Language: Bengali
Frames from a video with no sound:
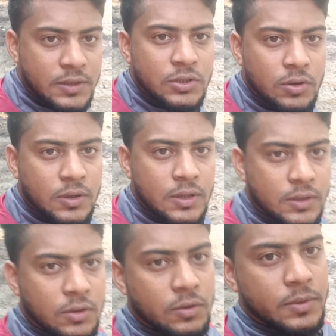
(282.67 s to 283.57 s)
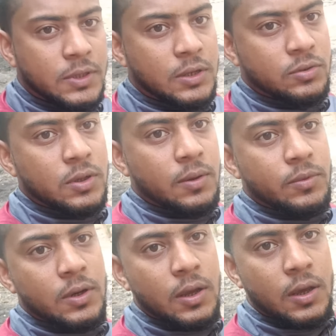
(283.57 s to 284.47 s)
ডিসিশনটা নিতে হবে যে আসলে
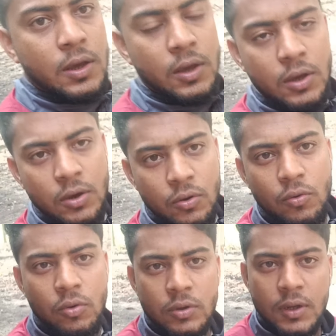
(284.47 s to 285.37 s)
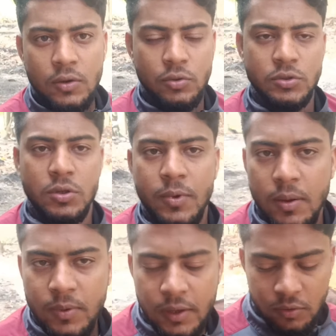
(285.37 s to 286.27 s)
আপনারা কোনটা কোন
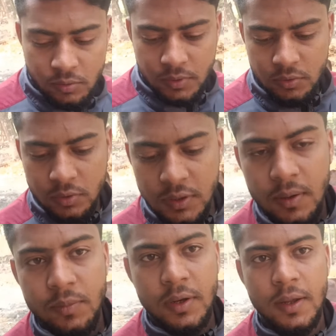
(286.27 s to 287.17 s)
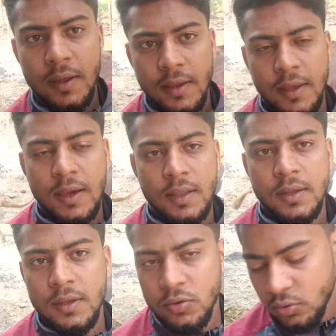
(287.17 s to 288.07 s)
সময় অ্যাপ্লাই করবেন যদি আপনারা
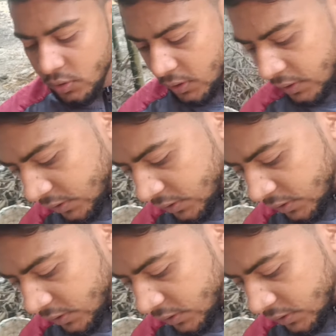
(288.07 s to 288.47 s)
এখানে সঠিক